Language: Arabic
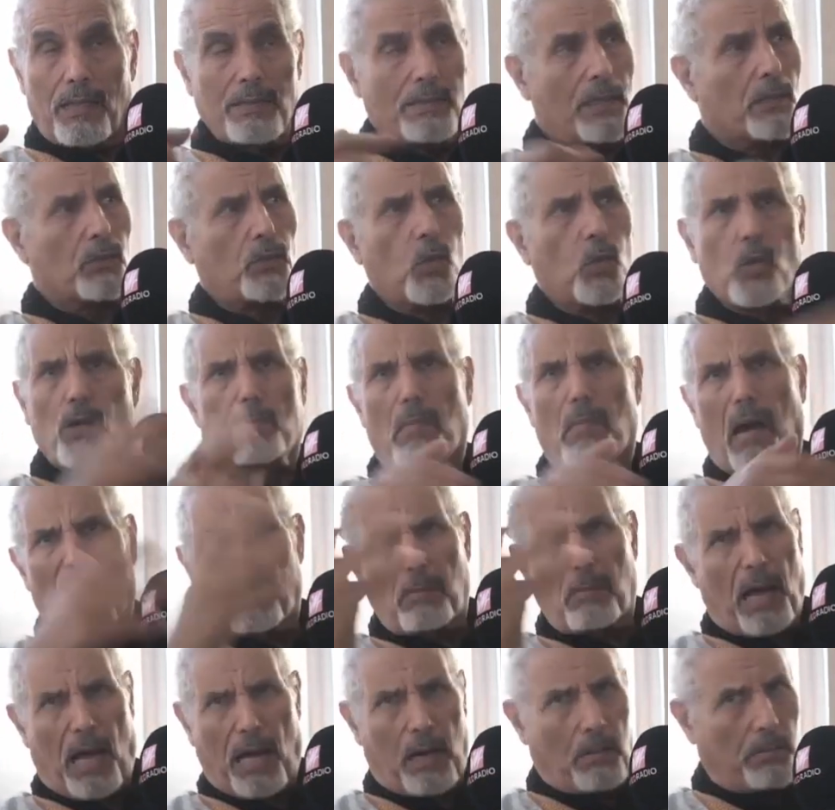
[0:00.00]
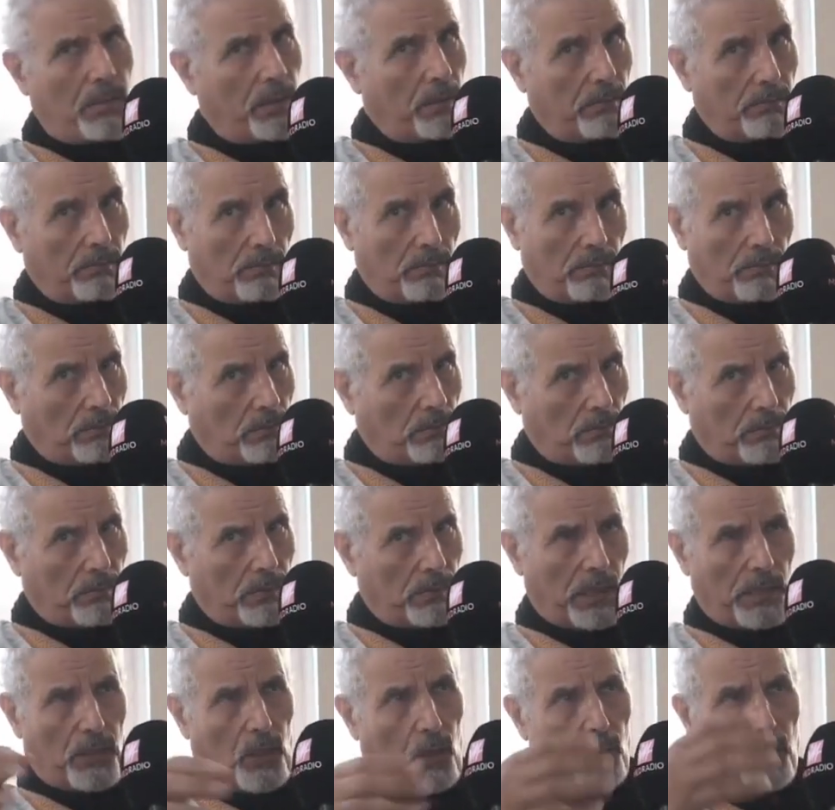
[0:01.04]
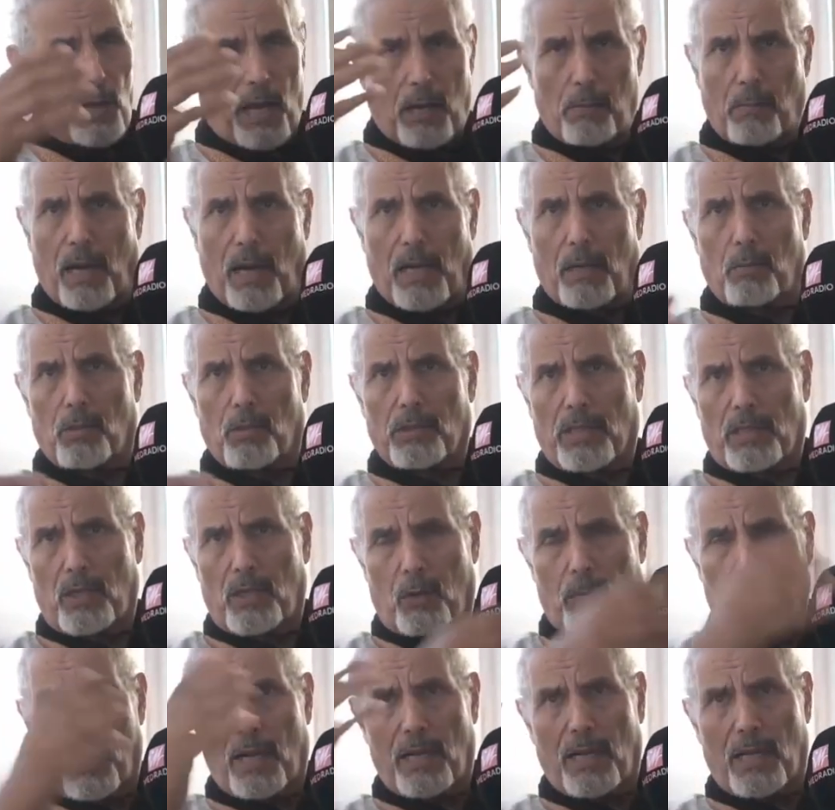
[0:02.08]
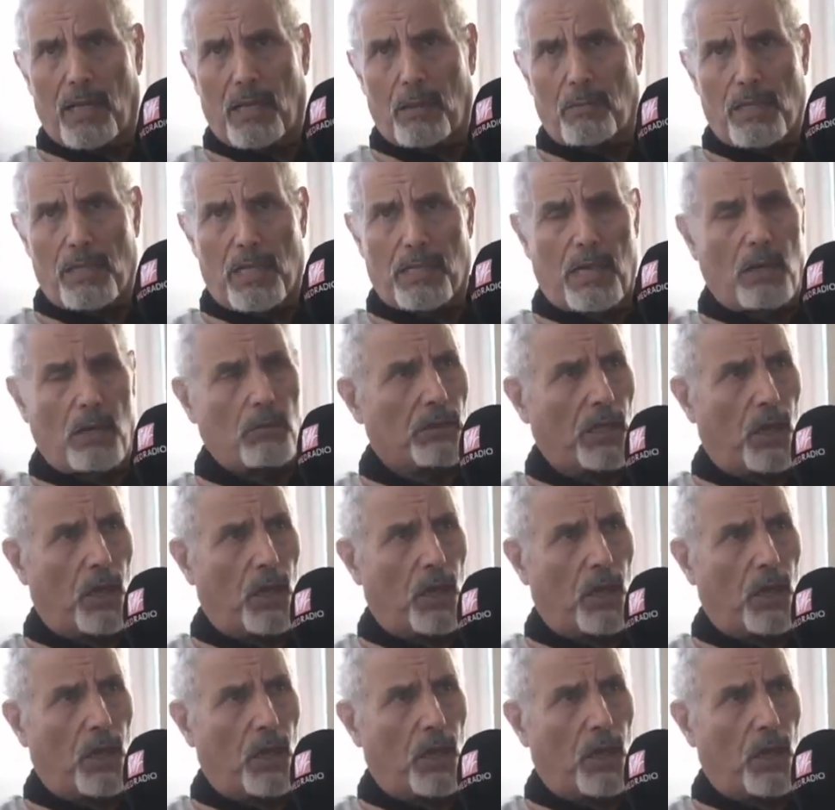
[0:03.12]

ضد كل المغرب العربي طيحوا بها المغرب ونطيحوا بها النظام الجزائري